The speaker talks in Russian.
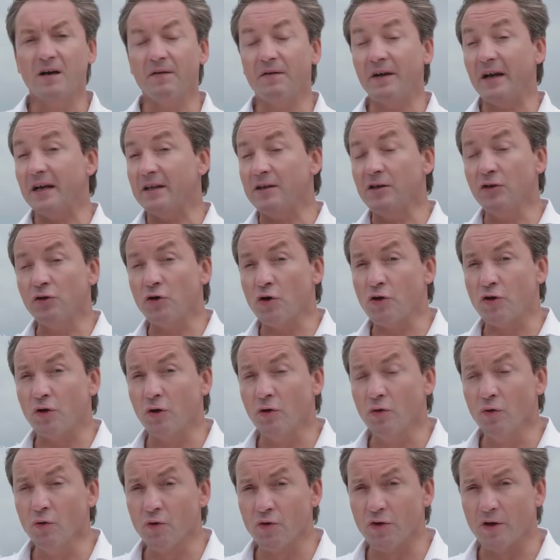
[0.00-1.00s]
Говорят не то,
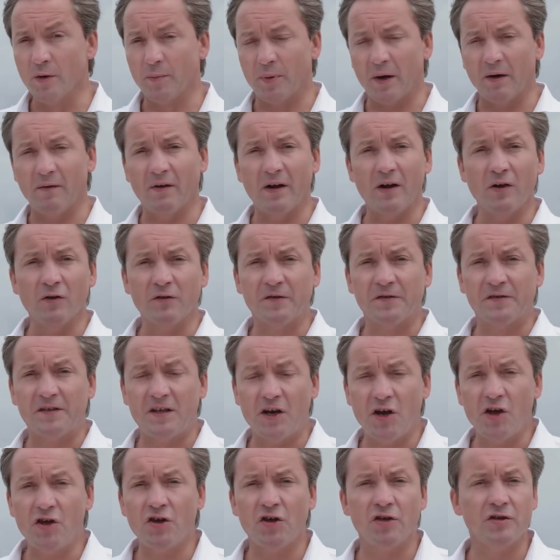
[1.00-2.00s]
что нужно, проваливают
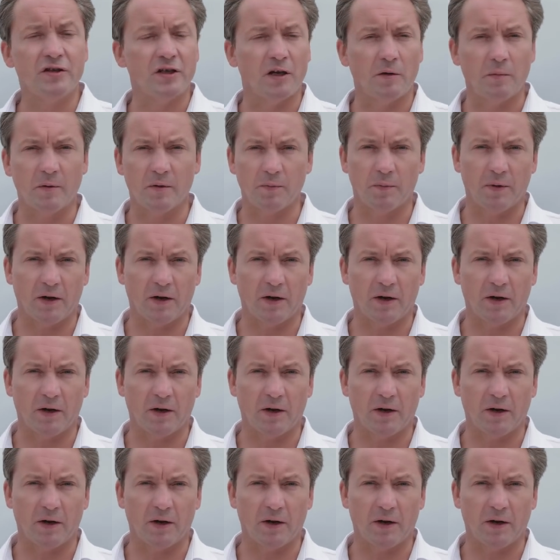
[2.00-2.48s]
встречи и терпят